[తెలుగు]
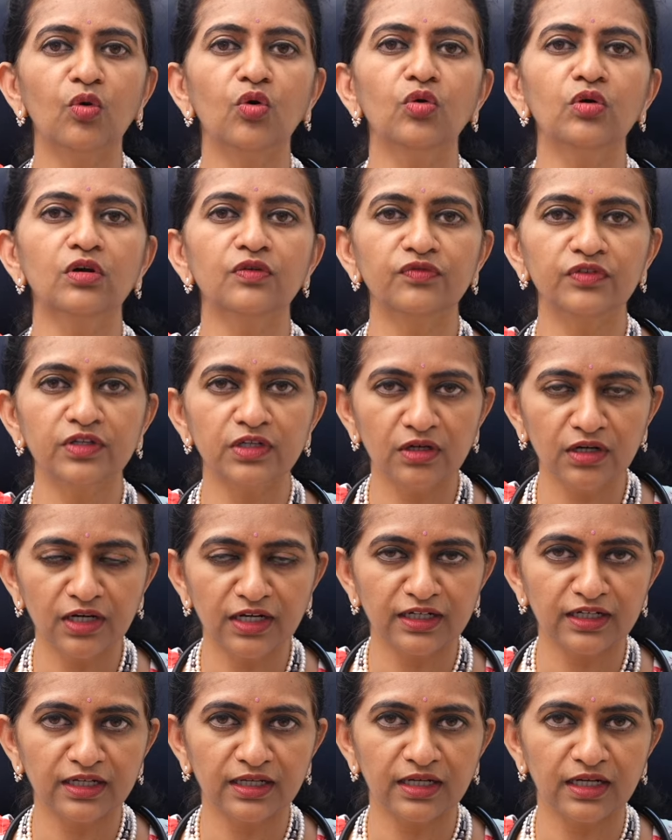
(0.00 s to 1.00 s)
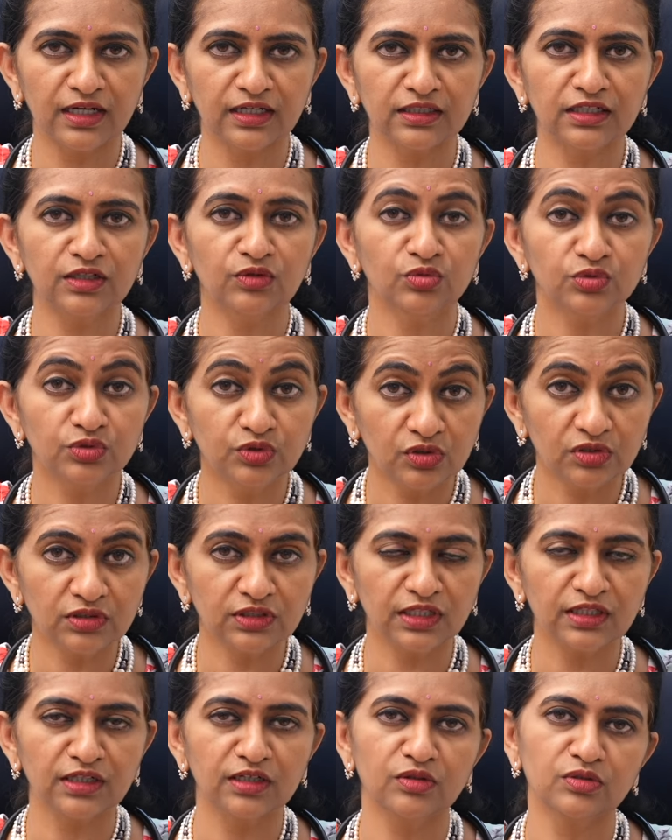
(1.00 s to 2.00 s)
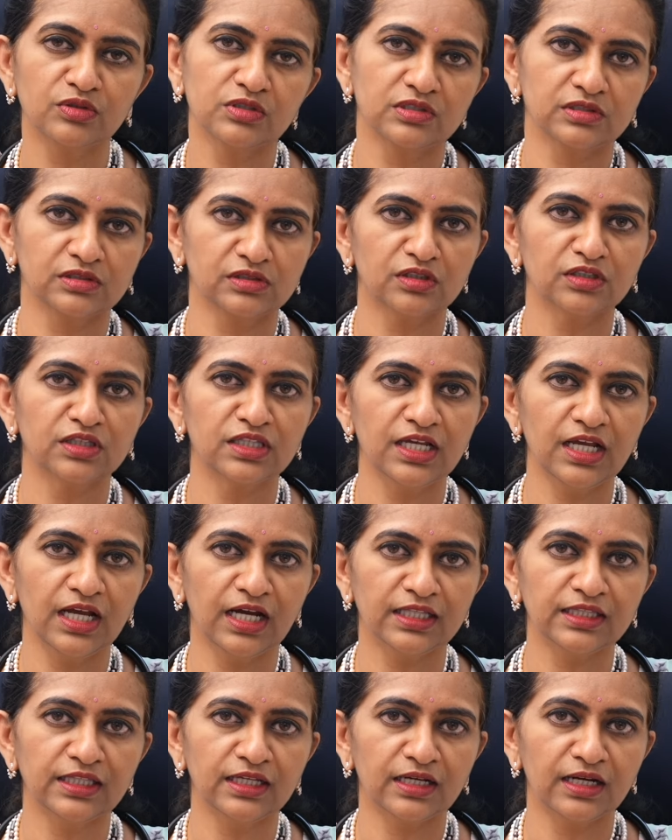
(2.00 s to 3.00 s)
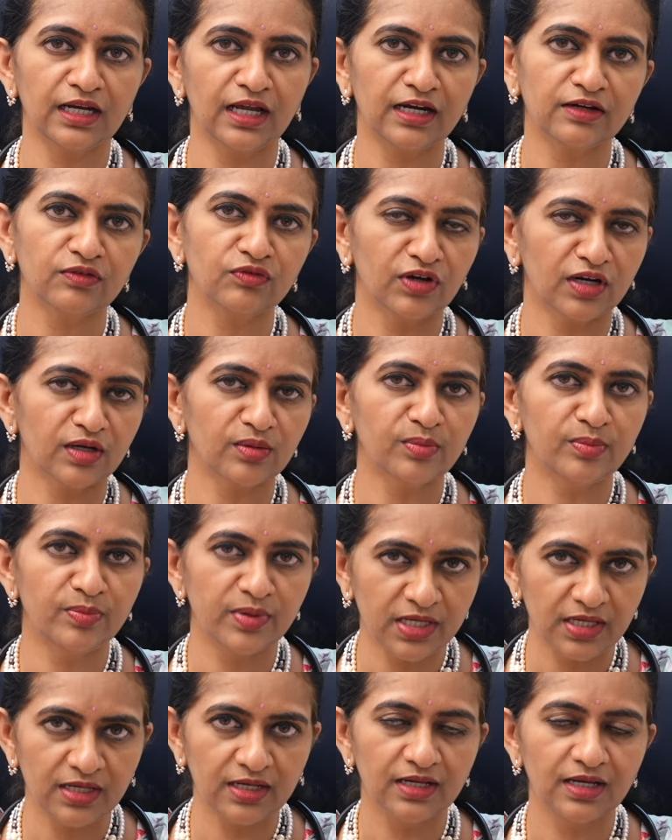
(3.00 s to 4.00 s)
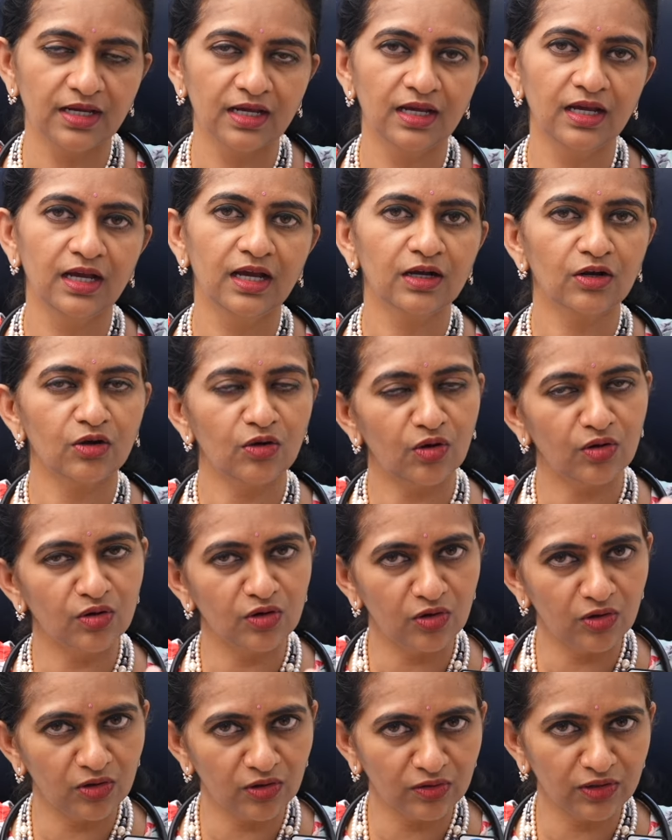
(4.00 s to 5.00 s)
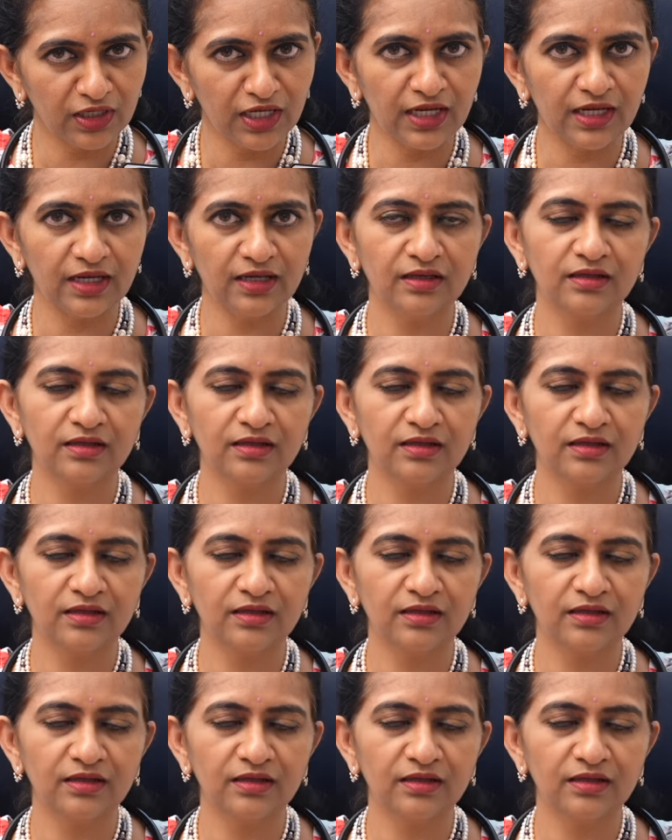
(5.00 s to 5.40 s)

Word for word: మోర్ విరులెంట్గా అంటే ఉధృతంగా వస్తుంది అది క్లాడ్ వన్ బి కాంగోలోనే